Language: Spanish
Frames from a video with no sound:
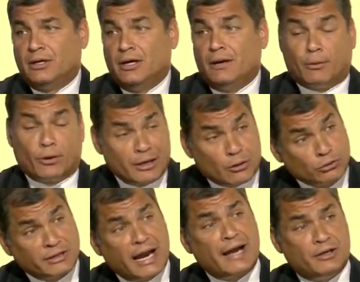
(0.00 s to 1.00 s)
Por el
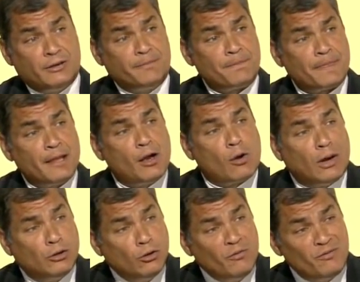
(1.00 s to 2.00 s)
contrario,
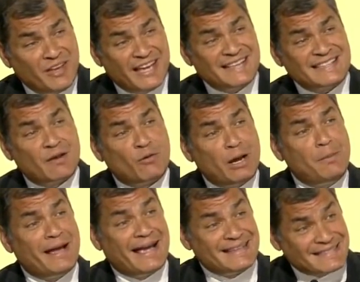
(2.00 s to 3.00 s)
cuando un bien se
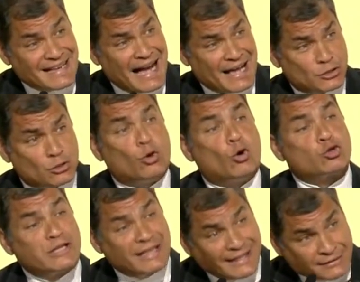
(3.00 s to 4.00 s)
vuelve escaso o
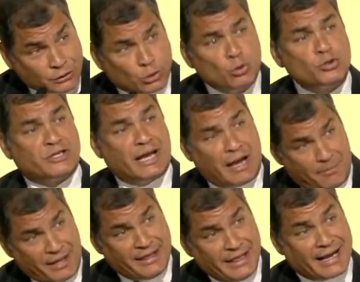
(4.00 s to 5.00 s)
se destruye a
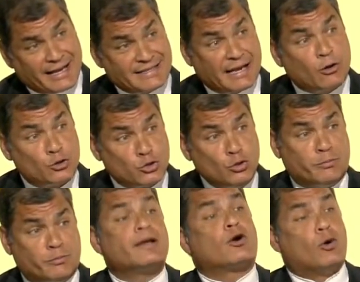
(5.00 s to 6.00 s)
medida que se
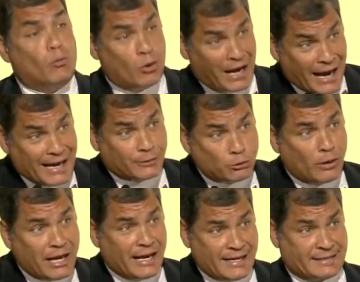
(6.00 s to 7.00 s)
consume, como la
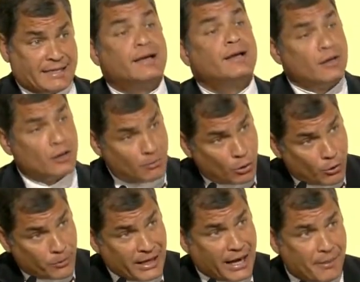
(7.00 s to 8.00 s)
naturaleza, como los
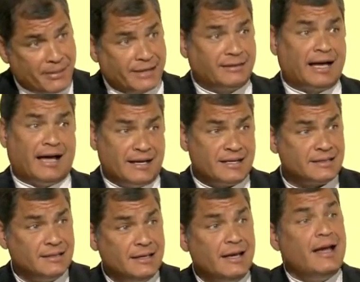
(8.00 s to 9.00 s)
bienes ambientales,
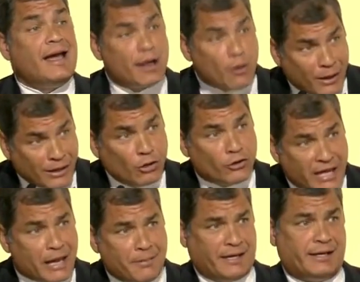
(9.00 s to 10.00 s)
es cuando
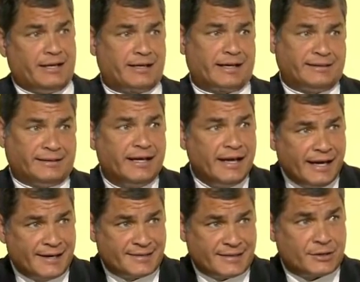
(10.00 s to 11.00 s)
debe
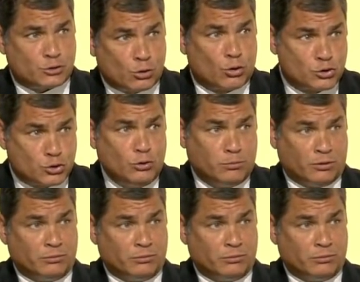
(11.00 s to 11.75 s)
restringirse su consumo